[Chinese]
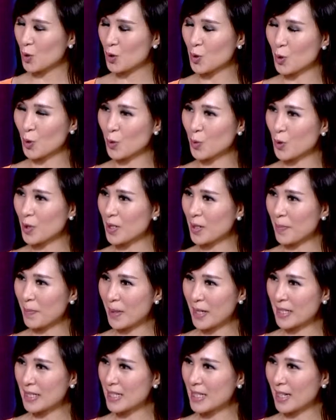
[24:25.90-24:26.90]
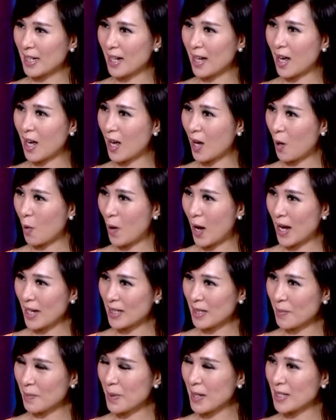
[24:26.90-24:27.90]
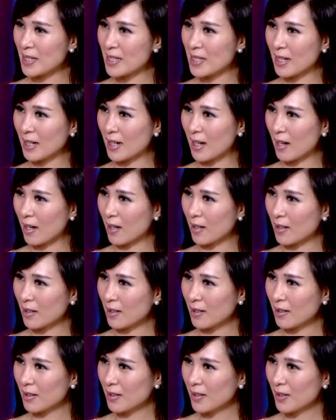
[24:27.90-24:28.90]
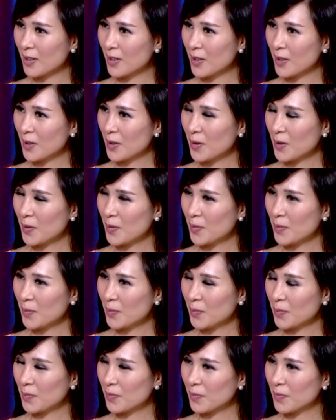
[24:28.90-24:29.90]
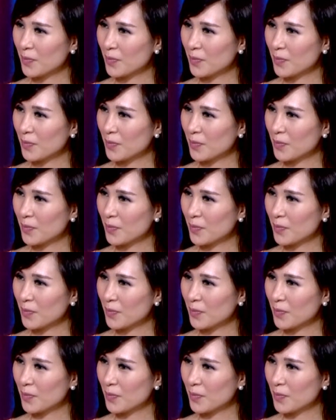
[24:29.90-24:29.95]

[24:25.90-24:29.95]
中国人背景啊，华裔背景啊，我觉得对于